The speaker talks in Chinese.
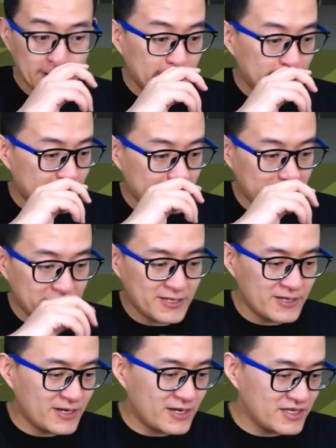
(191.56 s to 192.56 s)

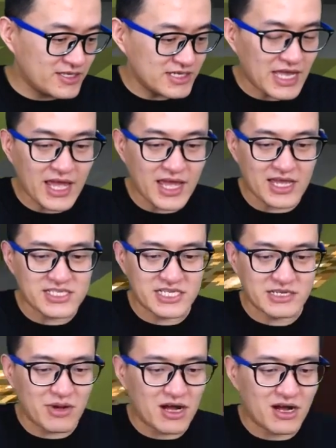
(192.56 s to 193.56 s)
呃，应该还
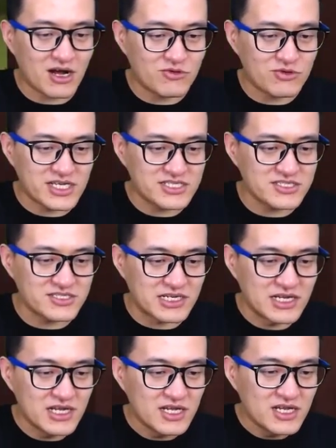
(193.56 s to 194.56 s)
行吧。啊，我先试试。
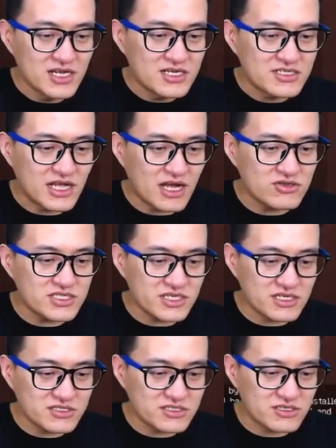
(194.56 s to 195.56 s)
然后这
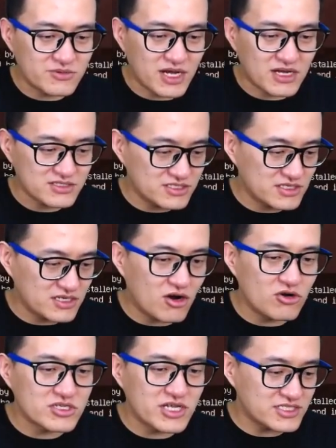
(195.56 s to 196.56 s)
个是什么？是一个
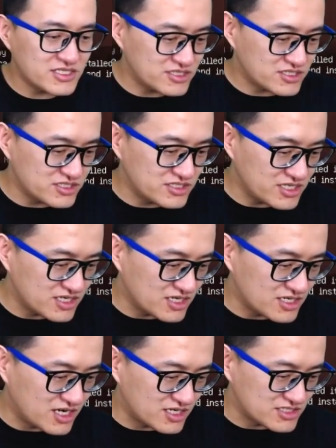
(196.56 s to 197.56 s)
哦，来测试这
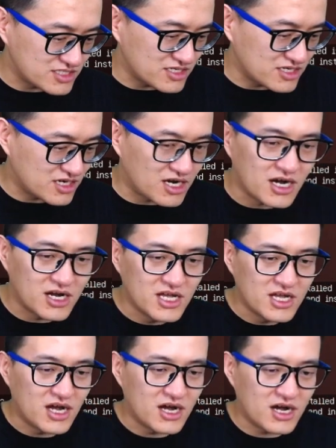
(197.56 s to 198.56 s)
个这个。
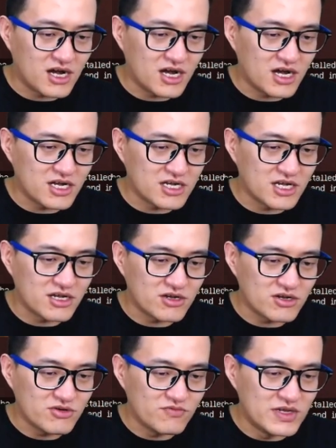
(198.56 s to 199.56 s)
呃，
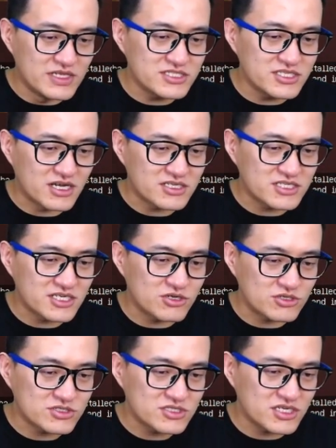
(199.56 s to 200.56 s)
文字这
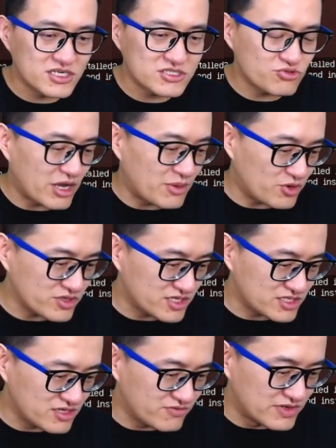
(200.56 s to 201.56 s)
个这个资源包的
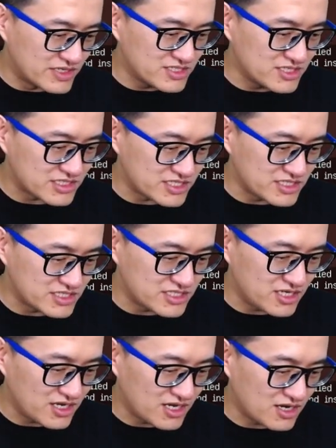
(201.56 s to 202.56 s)
这个文字信
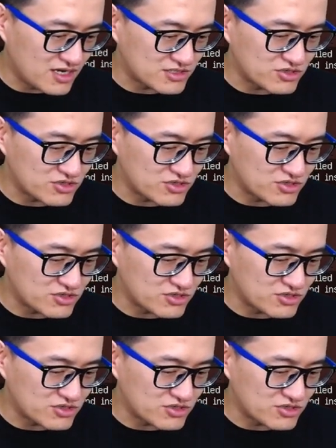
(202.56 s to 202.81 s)
息，嗯，都